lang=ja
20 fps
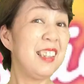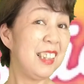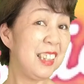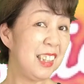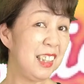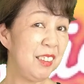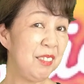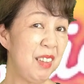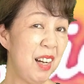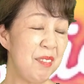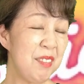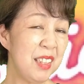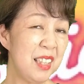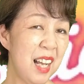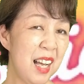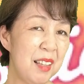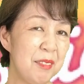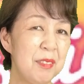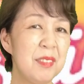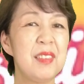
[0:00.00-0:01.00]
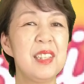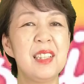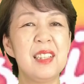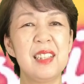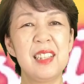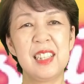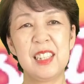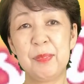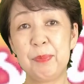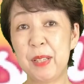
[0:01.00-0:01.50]
島村
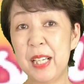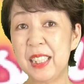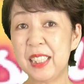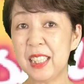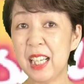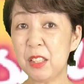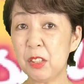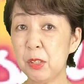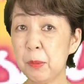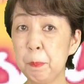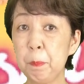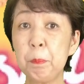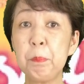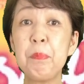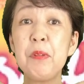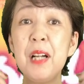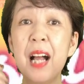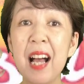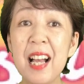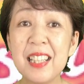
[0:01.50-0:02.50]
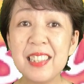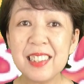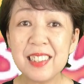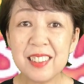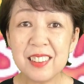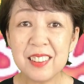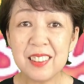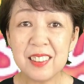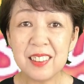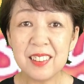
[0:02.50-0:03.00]
スペシャルプライス
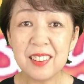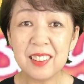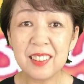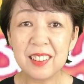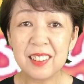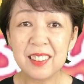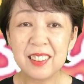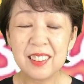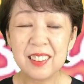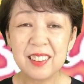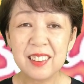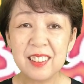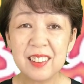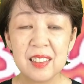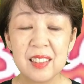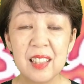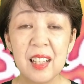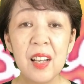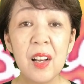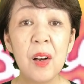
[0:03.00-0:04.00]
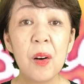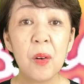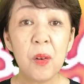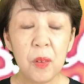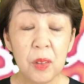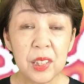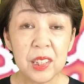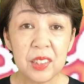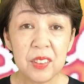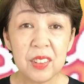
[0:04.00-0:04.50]

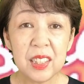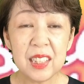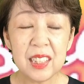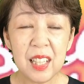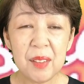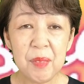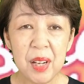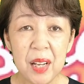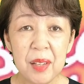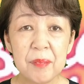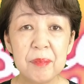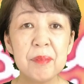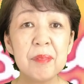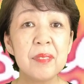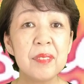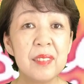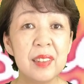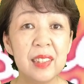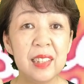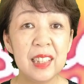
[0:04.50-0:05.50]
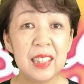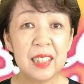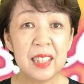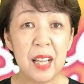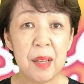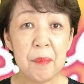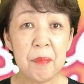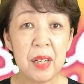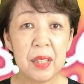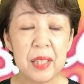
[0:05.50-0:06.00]
お一人様2
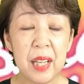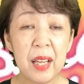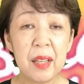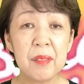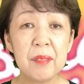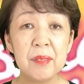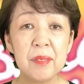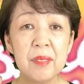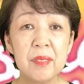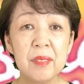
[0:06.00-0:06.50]
点まで